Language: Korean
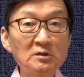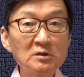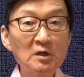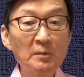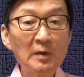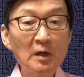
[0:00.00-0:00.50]

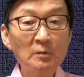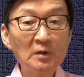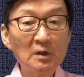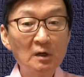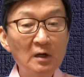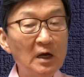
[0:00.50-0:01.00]
쉽게
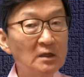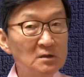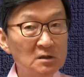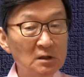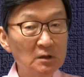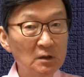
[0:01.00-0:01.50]
말하면
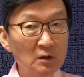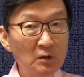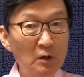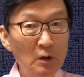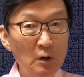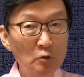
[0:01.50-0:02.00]

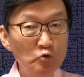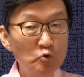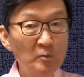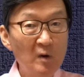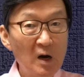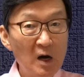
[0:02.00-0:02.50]
라이칭더
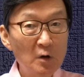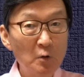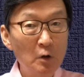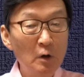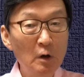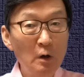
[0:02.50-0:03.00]

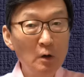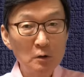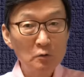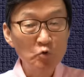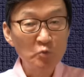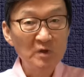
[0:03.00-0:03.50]
후보하고
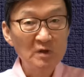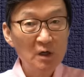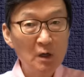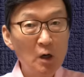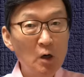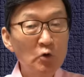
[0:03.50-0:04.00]

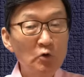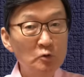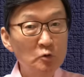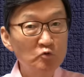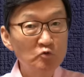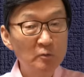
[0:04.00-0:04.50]
국민당
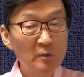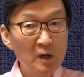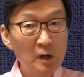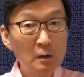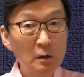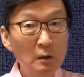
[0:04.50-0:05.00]
허유희
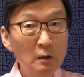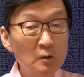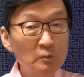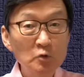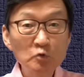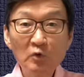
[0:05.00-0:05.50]
후보가 거의
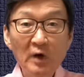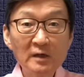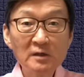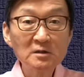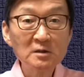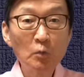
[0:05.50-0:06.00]
뭐 누가
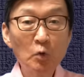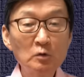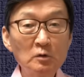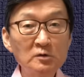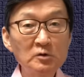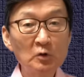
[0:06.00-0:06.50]
이길지
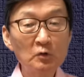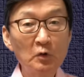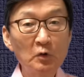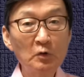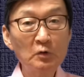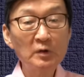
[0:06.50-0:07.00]
모를
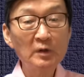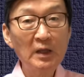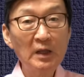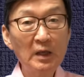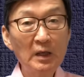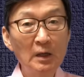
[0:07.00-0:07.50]

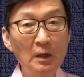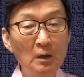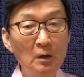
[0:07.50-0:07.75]
정도였는데